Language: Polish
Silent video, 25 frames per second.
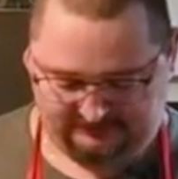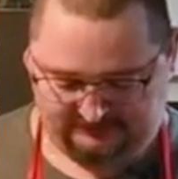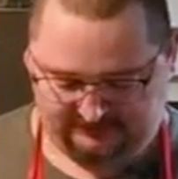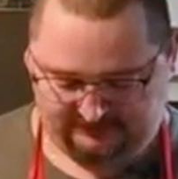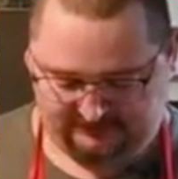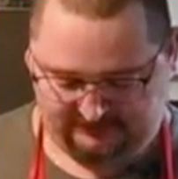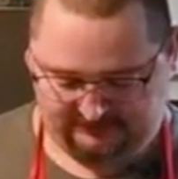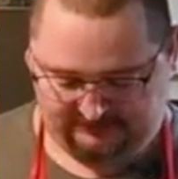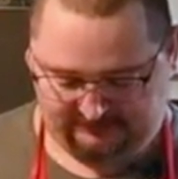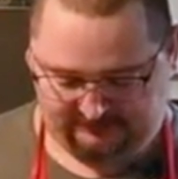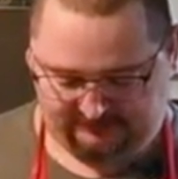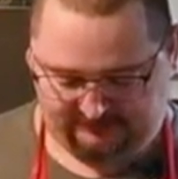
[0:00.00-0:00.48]

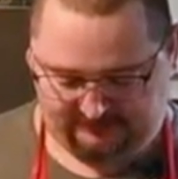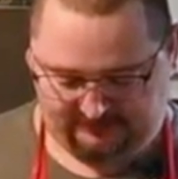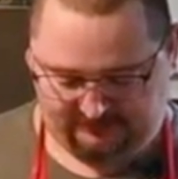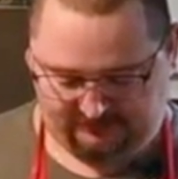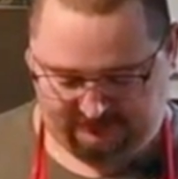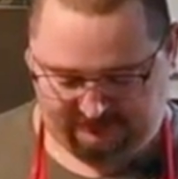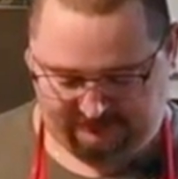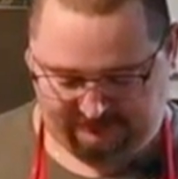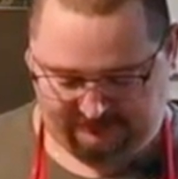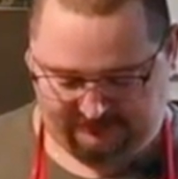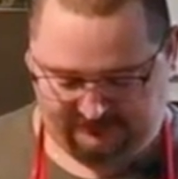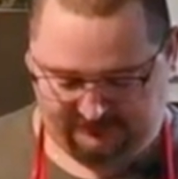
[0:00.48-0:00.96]

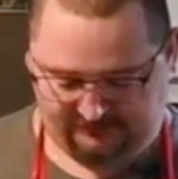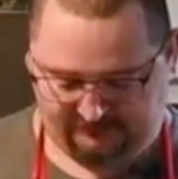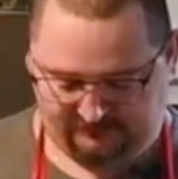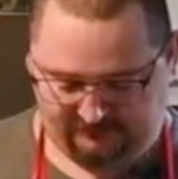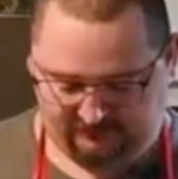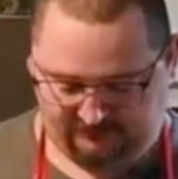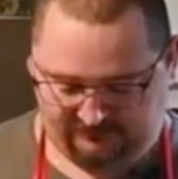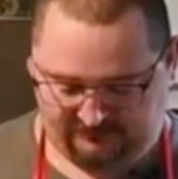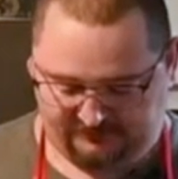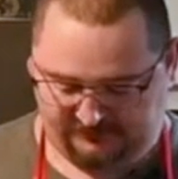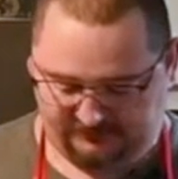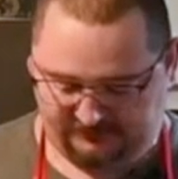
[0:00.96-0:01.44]
wieprzowiny,
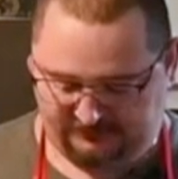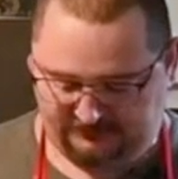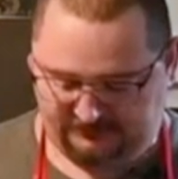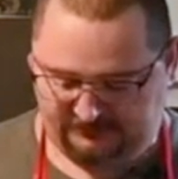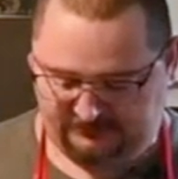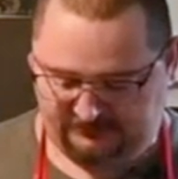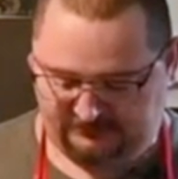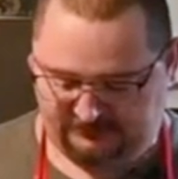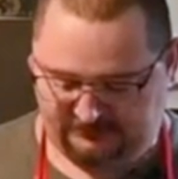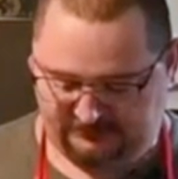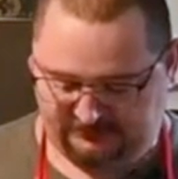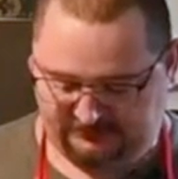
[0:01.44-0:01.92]
wołowiny,
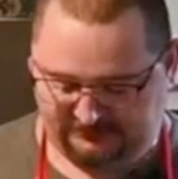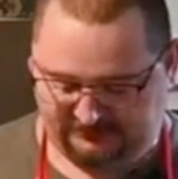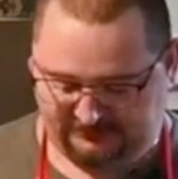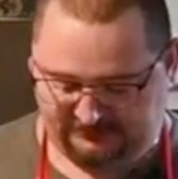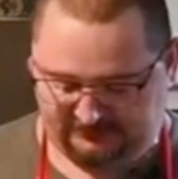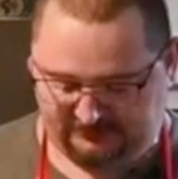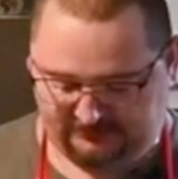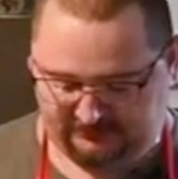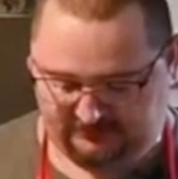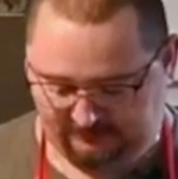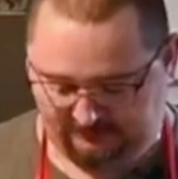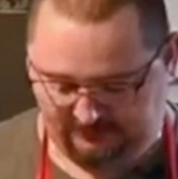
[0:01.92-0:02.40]
dzicizny i
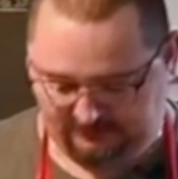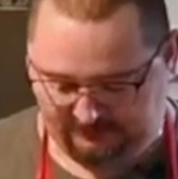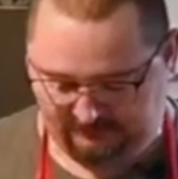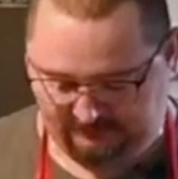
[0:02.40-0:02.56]
drobiu,